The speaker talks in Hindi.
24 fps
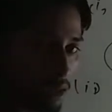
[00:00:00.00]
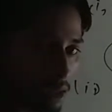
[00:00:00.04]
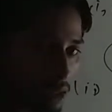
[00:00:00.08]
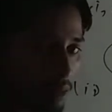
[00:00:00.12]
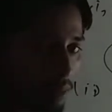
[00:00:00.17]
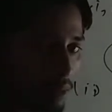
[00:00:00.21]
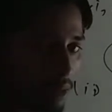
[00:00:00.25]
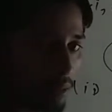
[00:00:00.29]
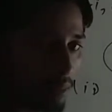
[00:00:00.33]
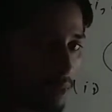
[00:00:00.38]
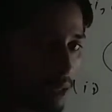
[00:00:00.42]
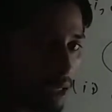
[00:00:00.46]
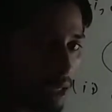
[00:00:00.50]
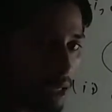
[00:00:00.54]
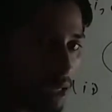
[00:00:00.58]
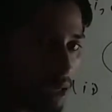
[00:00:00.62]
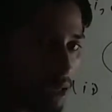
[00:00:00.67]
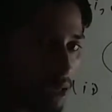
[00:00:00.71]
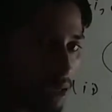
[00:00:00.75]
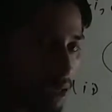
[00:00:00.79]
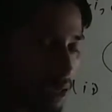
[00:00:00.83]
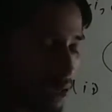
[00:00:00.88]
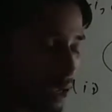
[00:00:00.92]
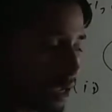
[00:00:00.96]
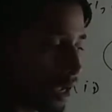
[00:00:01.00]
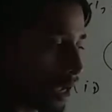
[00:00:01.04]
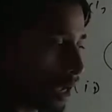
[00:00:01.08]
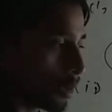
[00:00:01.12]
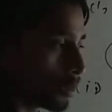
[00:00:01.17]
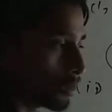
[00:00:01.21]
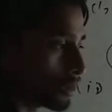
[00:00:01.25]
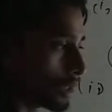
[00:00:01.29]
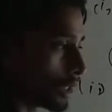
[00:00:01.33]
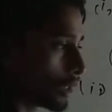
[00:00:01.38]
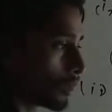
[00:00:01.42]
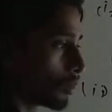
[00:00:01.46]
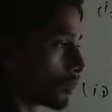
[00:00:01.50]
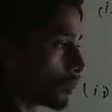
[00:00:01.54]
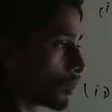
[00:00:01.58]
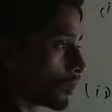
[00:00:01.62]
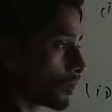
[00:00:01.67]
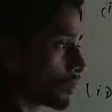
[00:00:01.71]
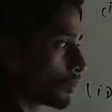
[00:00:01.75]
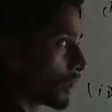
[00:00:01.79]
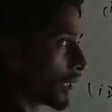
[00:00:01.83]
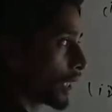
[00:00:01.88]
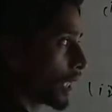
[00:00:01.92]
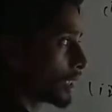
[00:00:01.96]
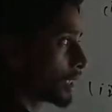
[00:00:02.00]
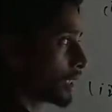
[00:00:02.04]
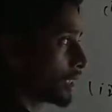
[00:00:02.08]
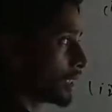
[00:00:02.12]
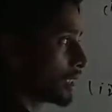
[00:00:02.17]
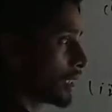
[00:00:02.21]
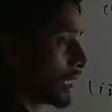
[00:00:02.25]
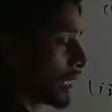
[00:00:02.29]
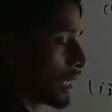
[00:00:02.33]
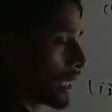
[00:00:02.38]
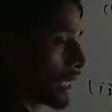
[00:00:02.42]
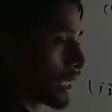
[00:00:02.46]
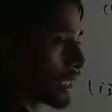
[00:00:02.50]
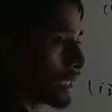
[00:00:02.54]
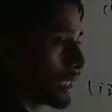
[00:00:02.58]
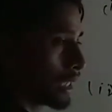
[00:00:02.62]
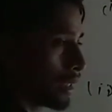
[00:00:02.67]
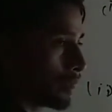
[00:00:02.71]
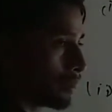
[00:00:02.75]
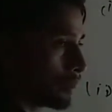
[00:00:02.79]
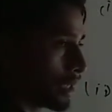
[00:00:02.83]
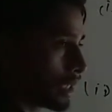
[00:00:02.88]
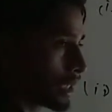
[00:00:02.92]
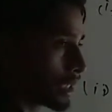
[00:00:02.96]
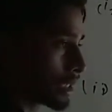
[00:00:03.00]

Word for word: समझ में आया और उससे तुमको पता चल जाएगा कि एवरेज